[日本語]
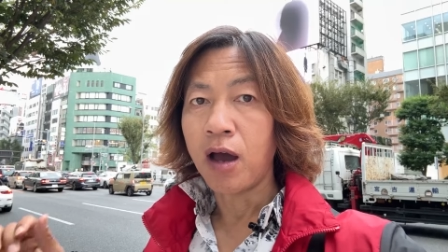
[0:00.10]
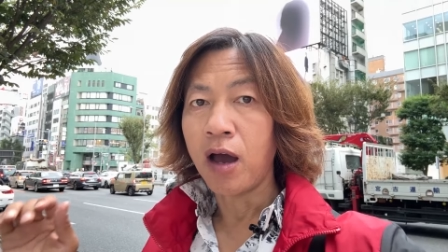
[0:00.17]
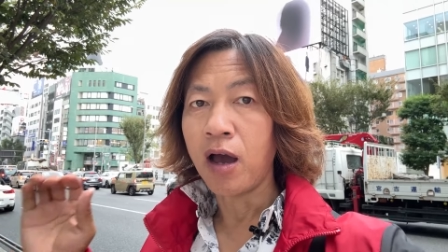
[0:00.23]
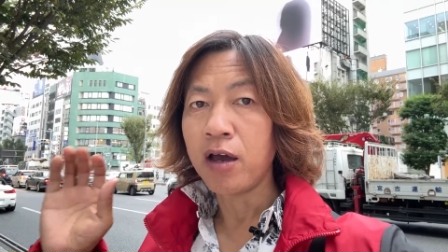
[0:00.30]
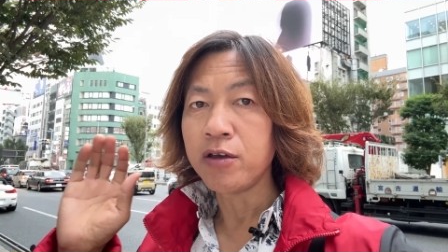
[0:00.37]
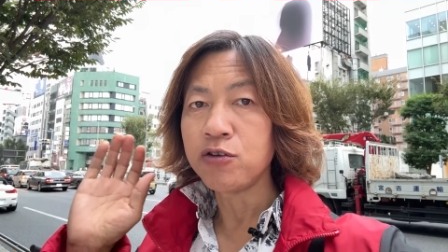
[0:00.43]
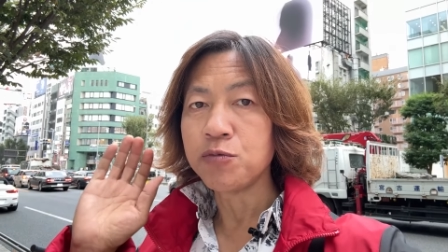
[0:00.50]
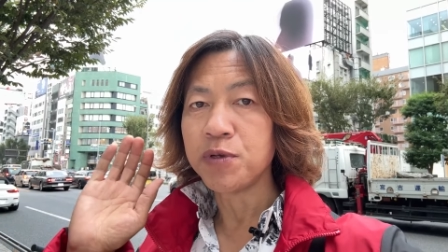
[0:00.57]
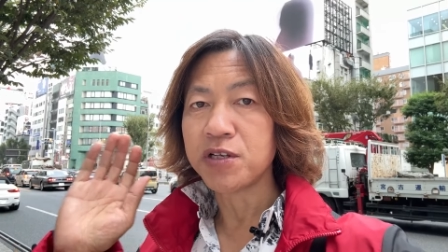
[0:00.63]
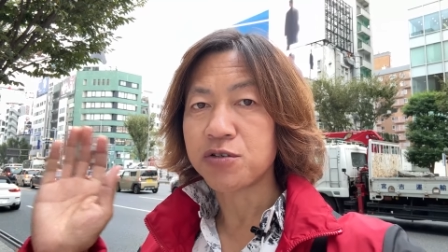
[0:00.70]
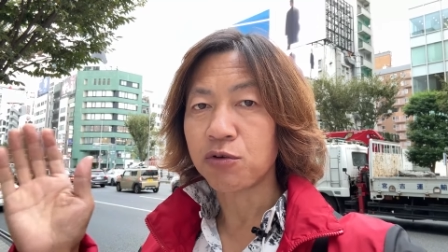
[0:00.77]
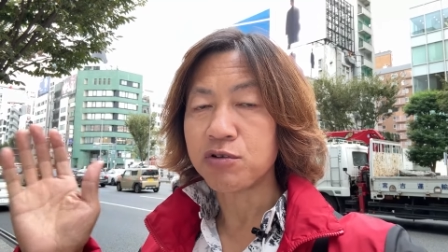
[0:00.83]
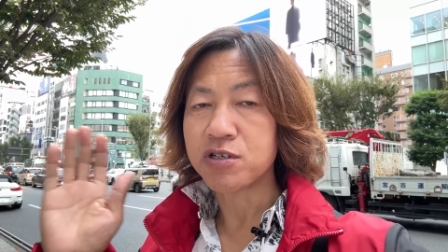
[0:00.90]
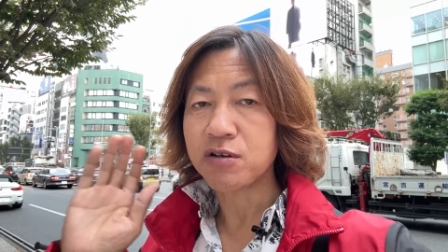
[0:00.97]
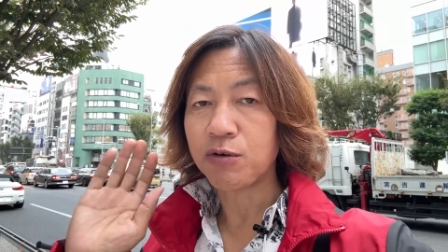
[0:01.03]
はい、梅です。
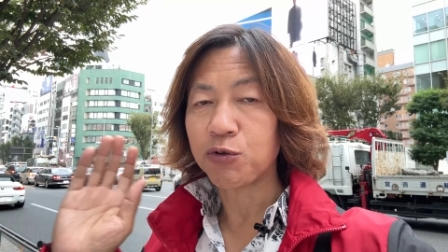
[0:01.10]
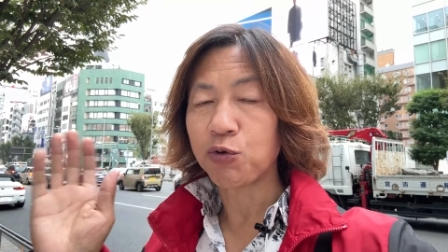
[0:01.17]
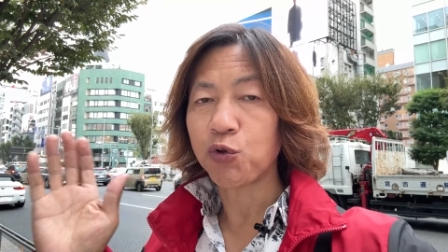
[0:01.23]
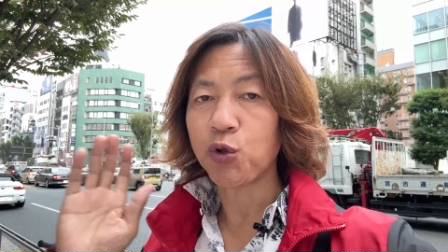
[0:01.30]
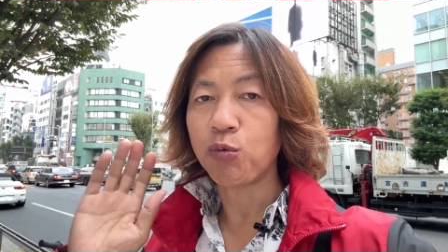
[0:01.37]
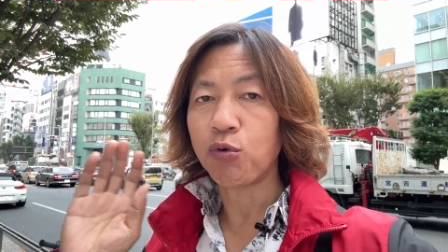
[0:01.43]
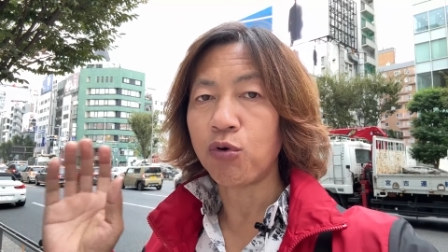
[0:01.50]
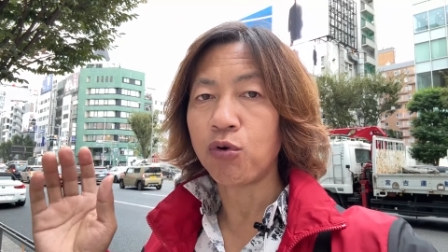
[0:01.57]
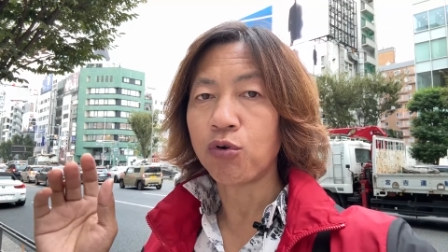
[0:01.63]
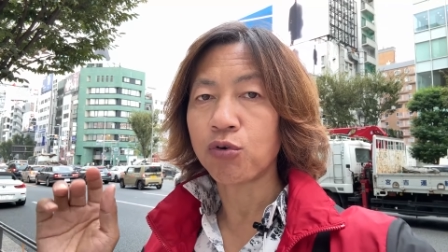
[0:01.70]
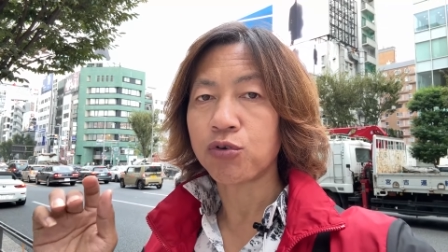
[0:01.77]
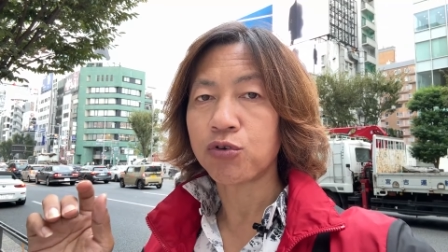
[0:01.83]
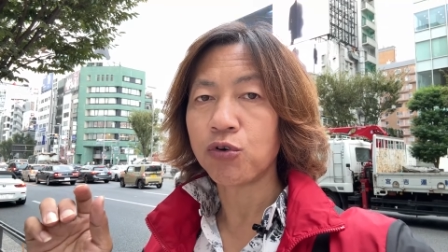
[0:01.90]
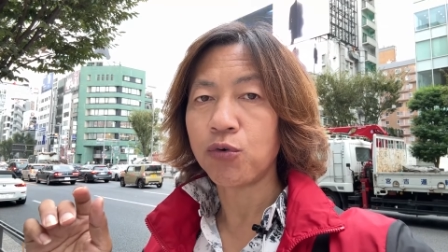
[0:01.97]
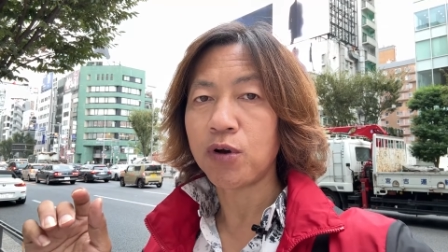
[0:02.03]
こんにちは。どうも。
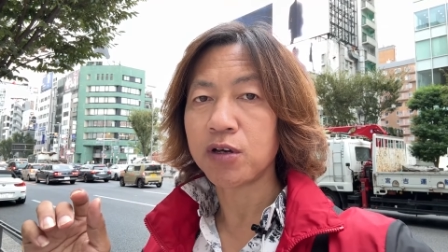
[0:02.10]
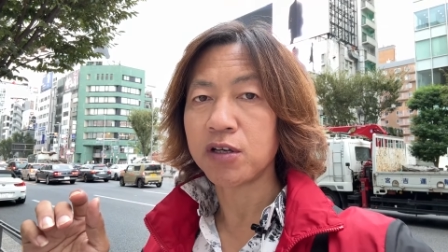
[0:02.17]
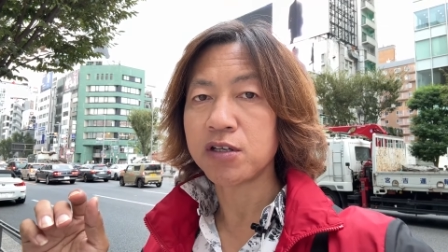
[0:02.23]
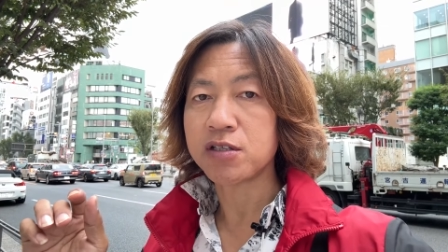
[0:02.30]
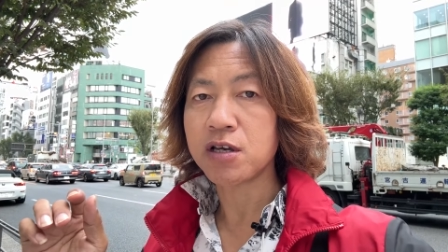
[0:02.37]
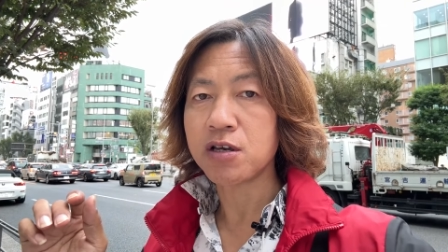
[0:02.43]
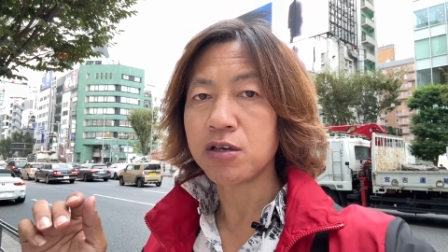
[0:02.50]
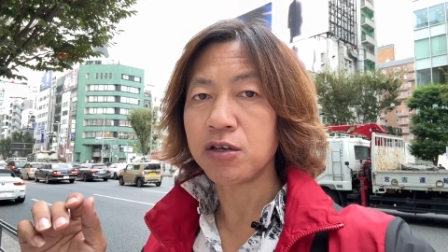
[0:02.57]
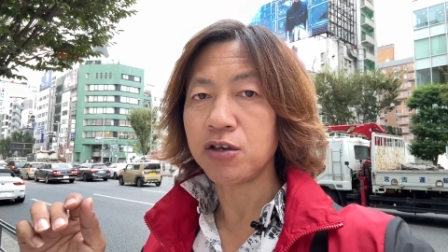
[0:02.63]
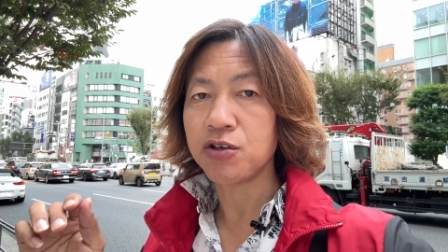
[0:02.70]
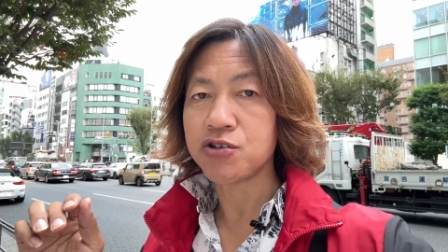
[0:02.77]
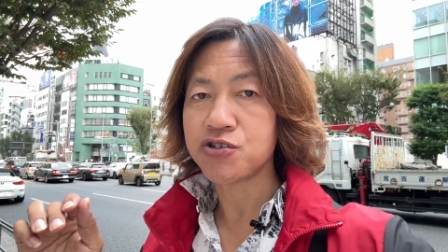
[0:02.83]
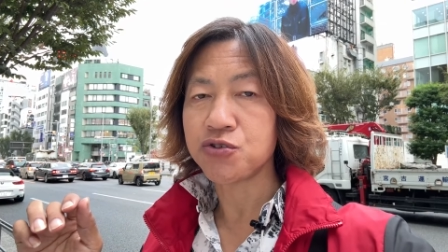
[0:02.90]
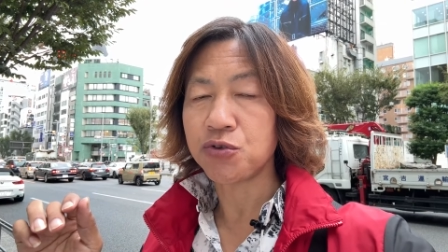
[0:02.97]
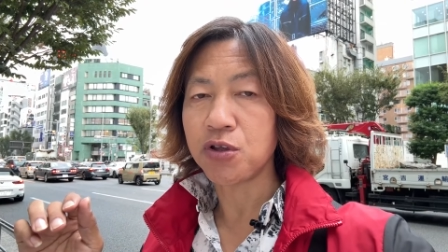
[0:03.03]
今日は
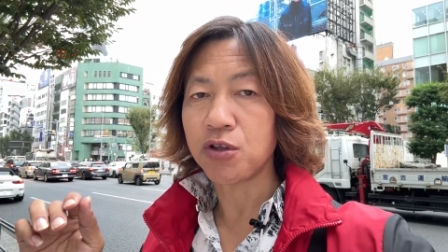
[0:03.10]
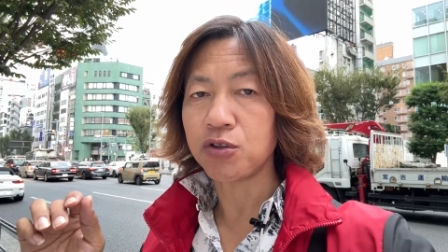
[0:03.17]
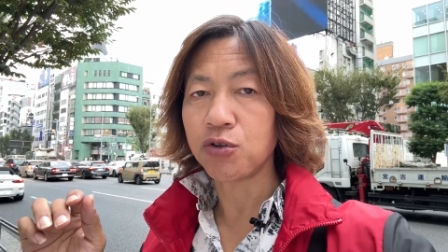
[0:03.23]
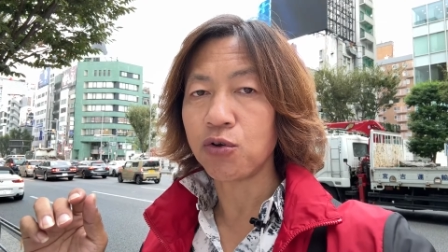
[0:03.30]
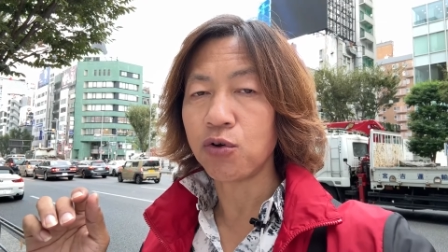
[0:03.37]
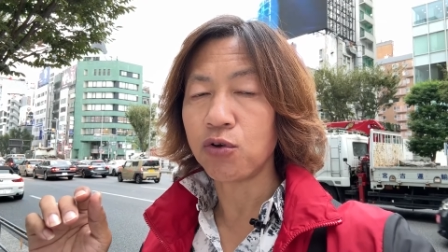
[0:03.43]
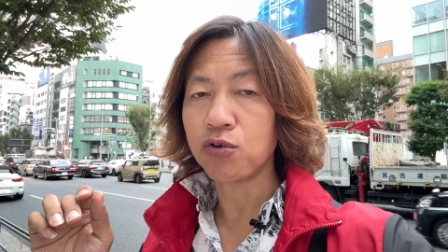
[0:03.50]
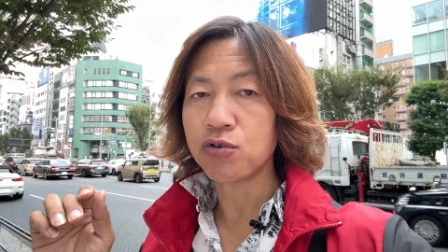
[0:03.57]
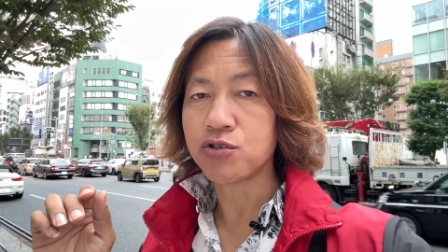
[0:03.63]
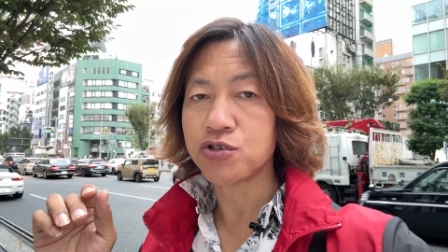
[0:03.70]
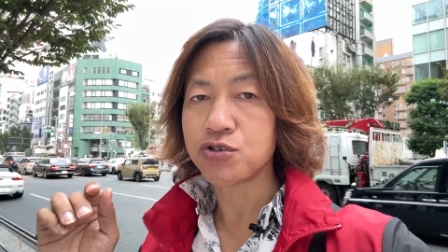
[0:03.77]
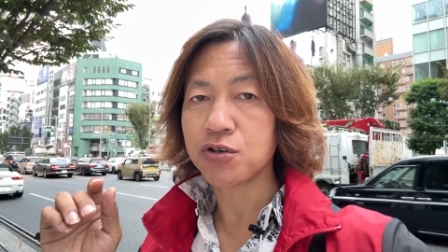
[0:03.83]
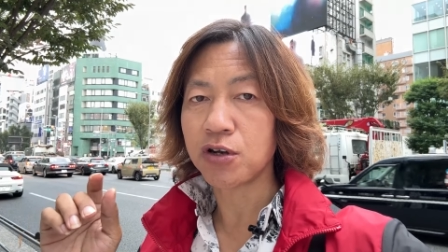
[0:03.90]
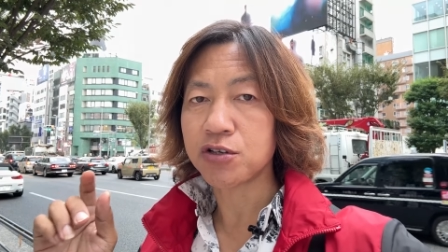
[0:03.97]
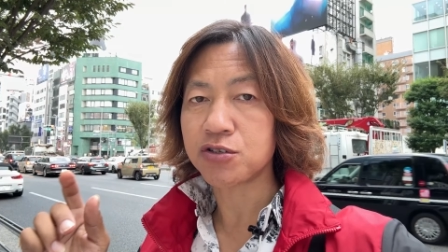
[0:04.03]
2024年の
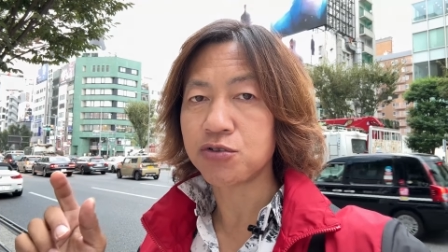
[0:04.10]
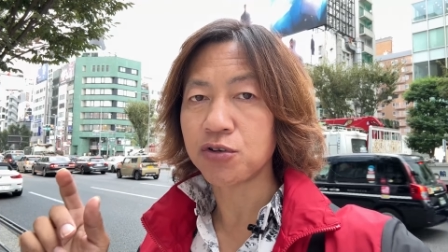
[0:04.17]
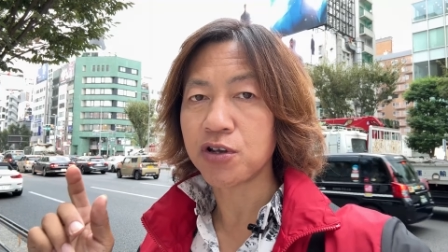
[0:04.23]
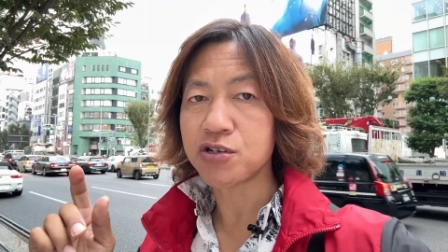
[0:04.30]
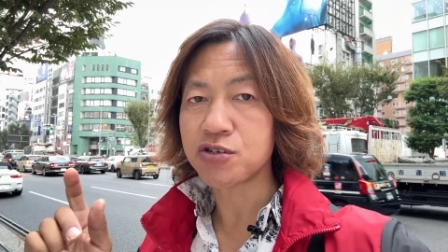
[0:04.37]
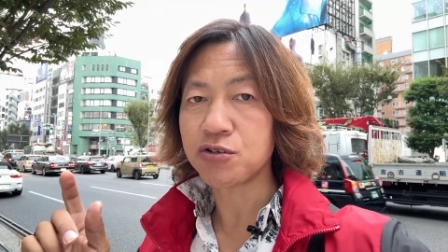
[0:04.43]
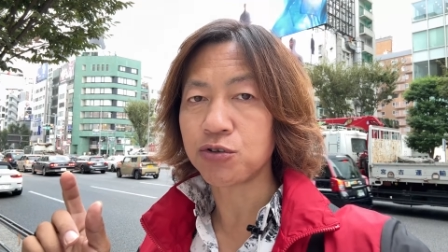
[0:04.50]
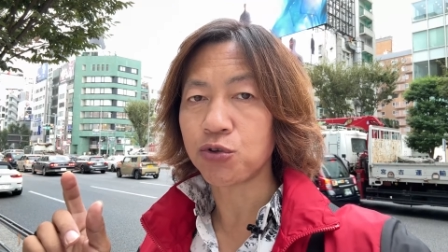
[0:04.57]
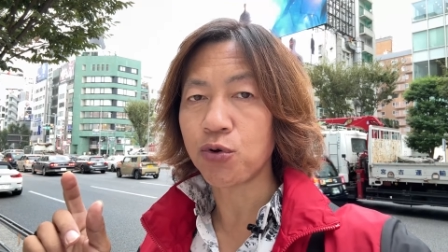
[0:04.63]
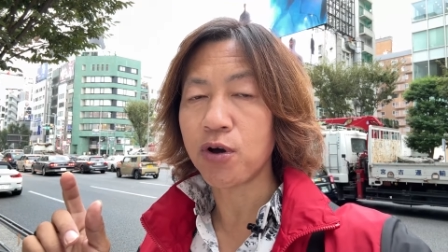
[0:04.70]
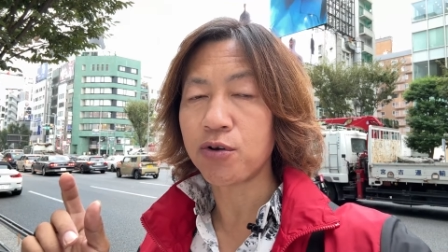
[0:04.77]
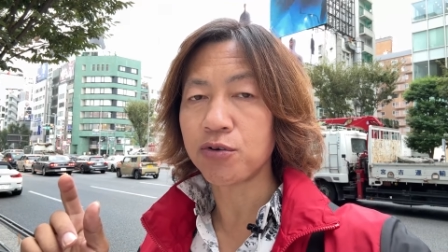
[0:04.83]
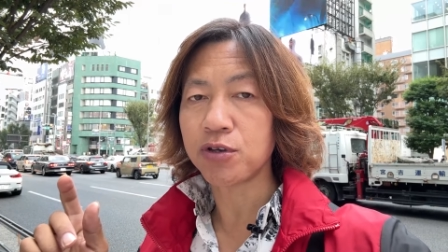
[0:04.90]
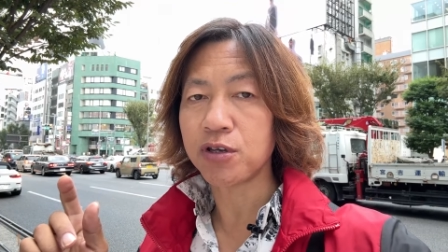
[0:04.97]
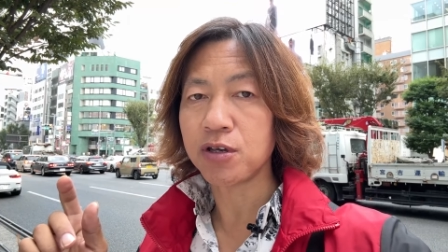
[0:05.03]
10月の下旬とあ
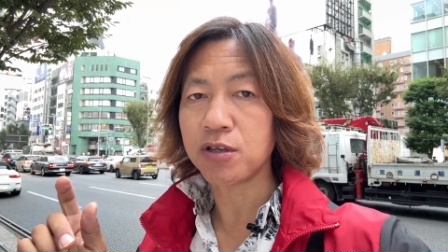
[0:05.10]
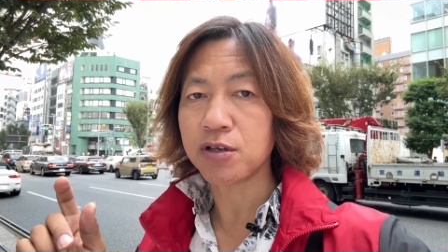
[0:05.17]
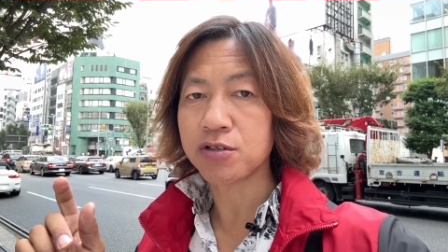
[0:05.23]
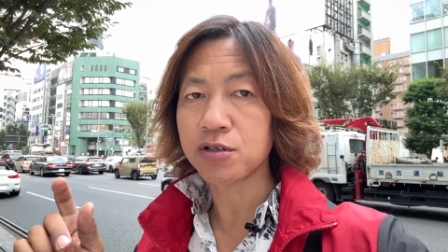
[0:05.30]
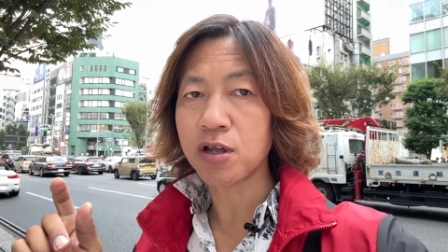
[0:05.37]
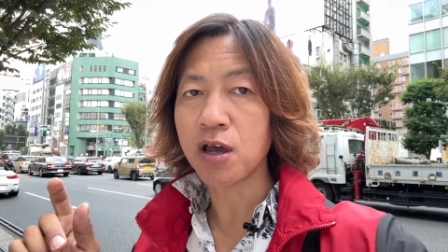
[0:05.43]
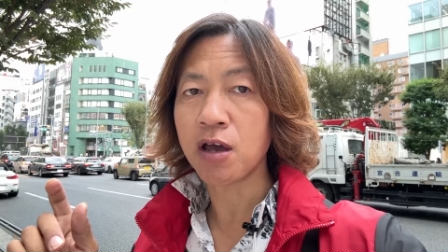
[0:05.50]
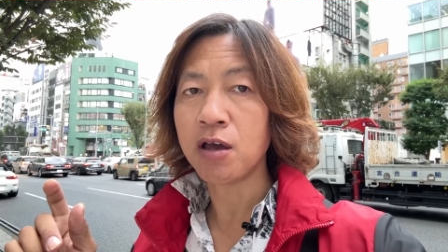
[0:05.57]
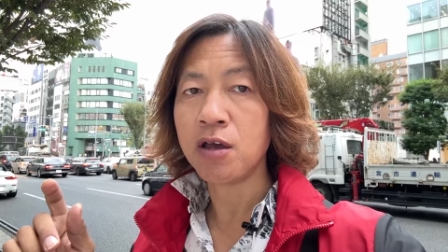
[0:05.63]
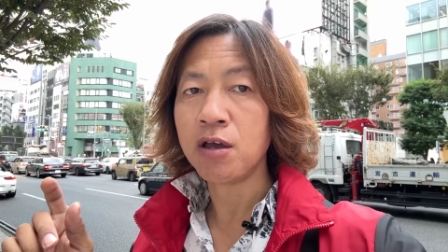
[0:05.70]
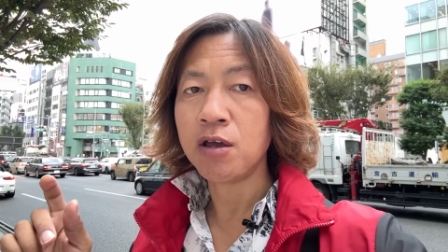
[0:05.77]
る日ですね。